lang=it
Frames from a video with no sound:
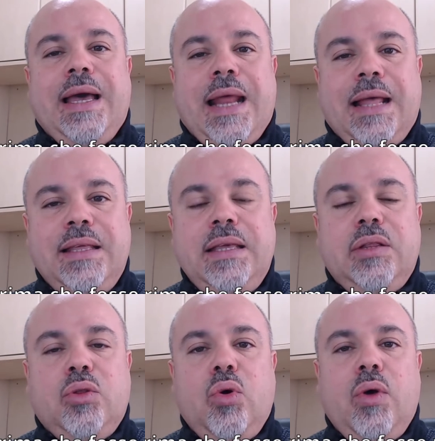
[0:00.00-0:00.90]

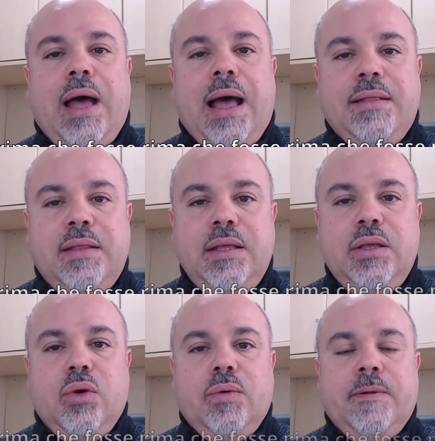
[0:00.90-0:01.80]
gradito a
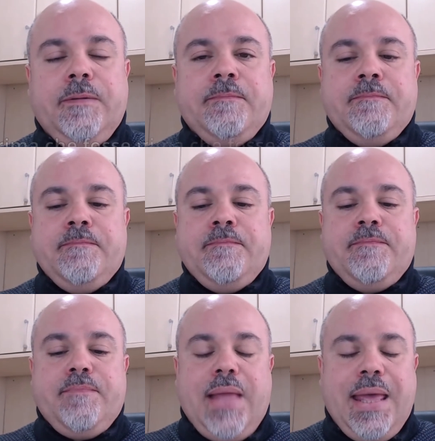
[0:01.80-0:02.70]
Dio
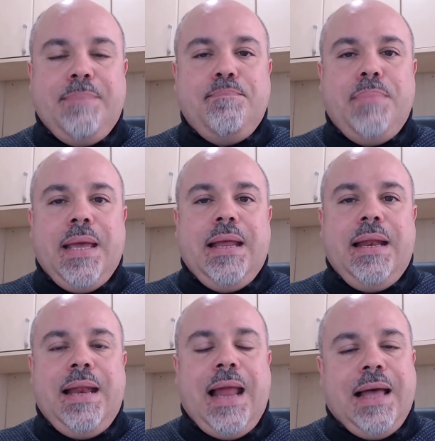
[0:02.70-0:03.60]
ebbe
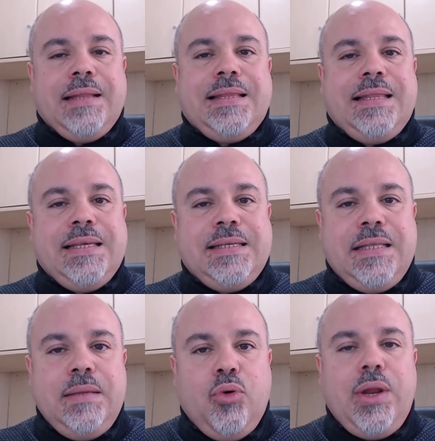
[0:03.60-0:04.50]
la
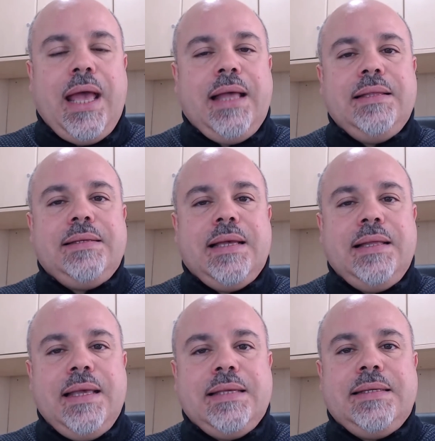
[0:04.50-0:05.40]
testimonianza
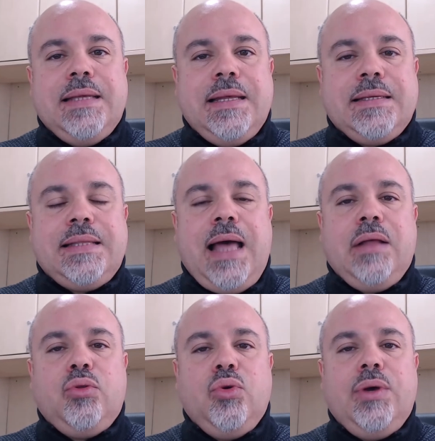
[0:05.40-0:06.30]
di essere
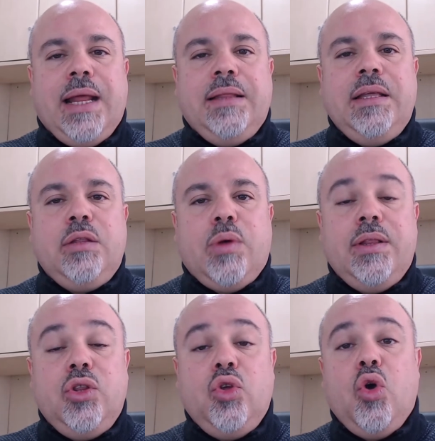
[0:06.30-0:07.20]
stato gradito a
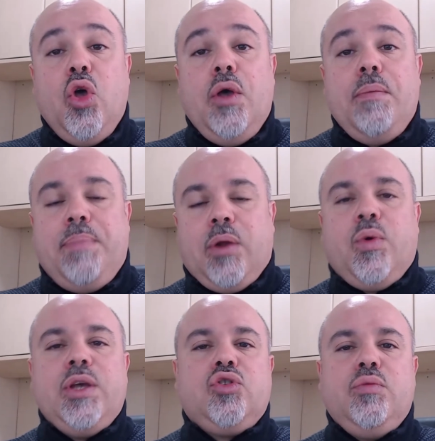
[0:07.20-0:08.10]
Dio. Per
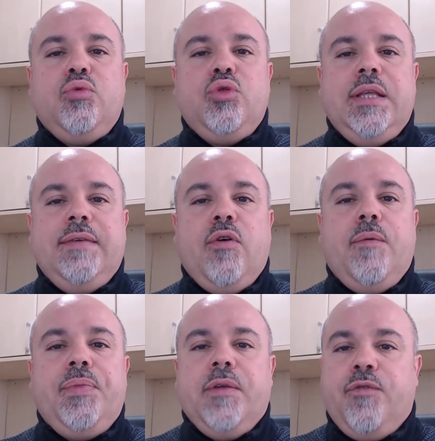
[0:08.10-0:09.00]
questo
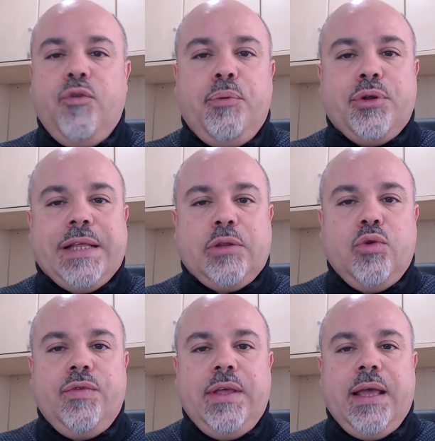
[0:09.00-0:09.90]
motivo fu
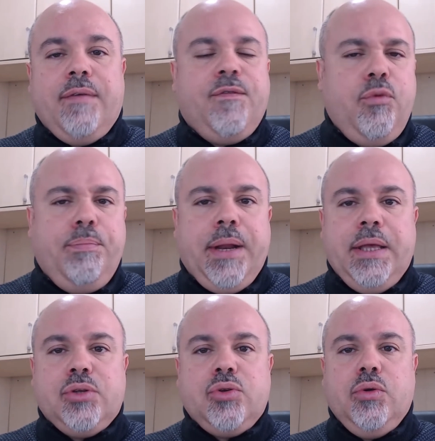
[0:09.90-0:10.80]
portato via, fu
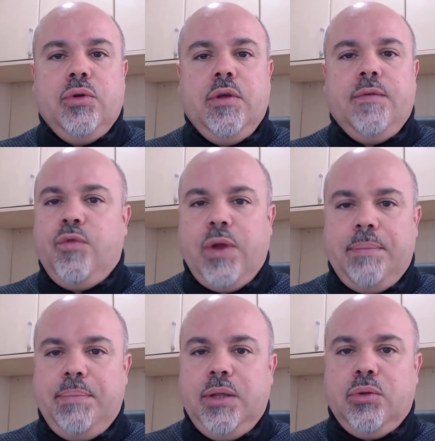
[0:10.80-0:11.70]
preso, fu
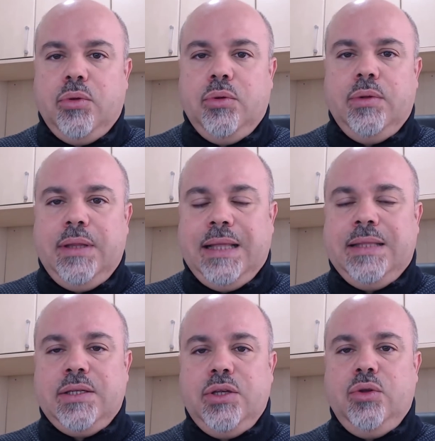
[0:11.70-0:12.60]
rapito
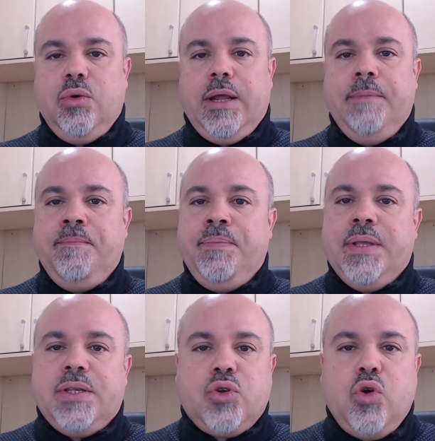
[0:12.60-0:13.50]
dal Signore.
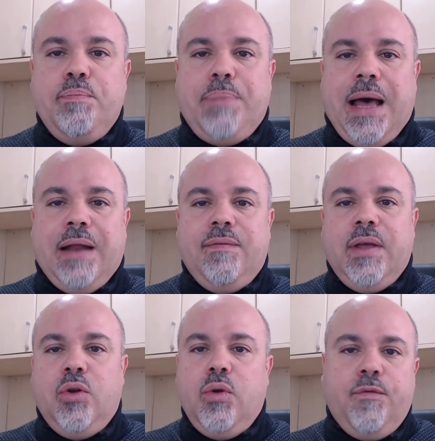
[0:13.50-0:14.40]

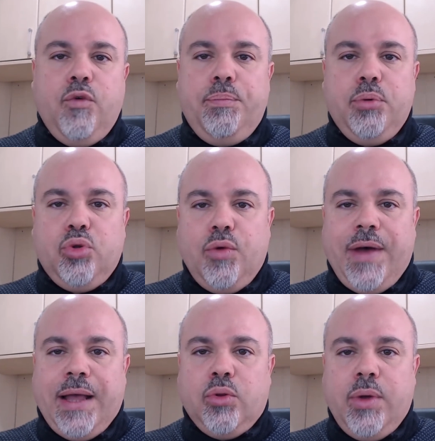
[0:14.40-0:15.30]
Scomparve, non fu più
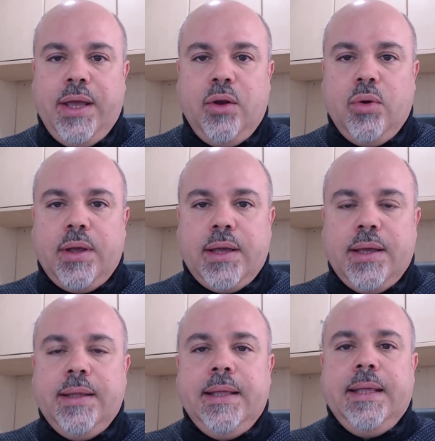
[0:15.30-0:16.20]
trovato
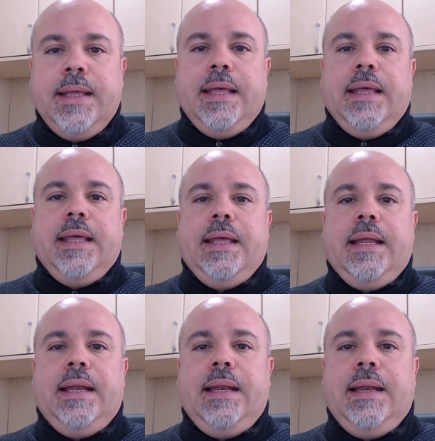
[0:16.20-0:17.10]
Enoch.
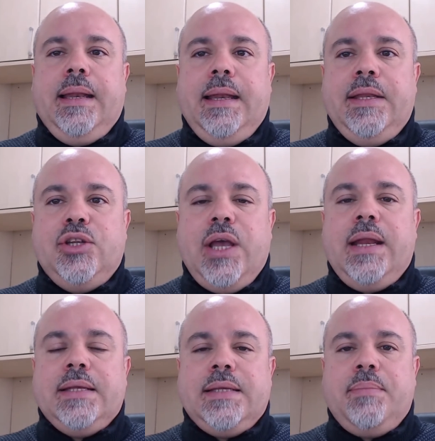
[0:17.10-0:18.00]
Eh, in
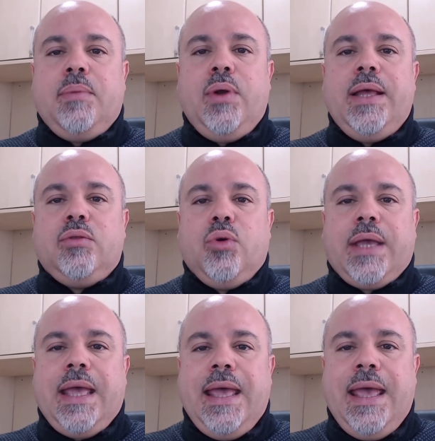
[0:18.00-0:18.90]
Genesi abbiamo letto
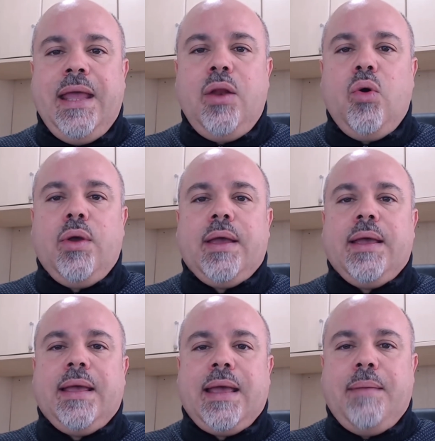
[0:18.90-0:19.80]
che
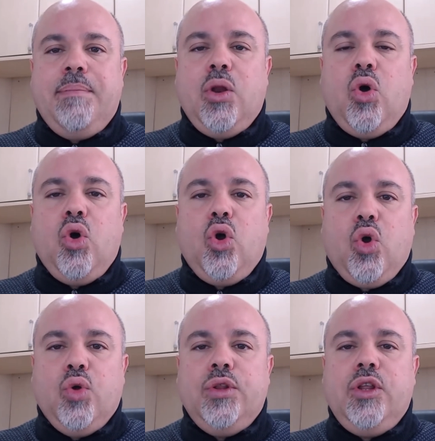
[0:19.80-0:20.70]
Enoch camminò
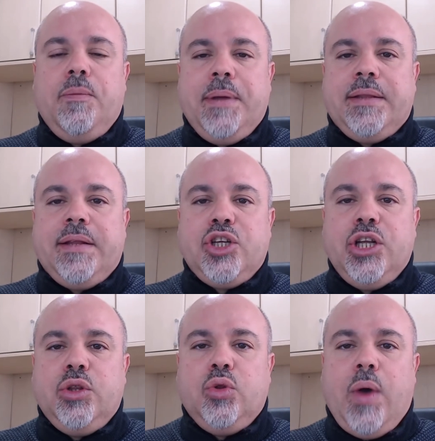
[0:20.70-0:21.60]
con Dio per
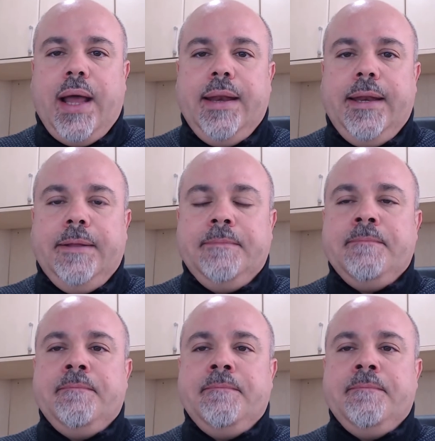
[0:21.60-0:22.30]
300 anni.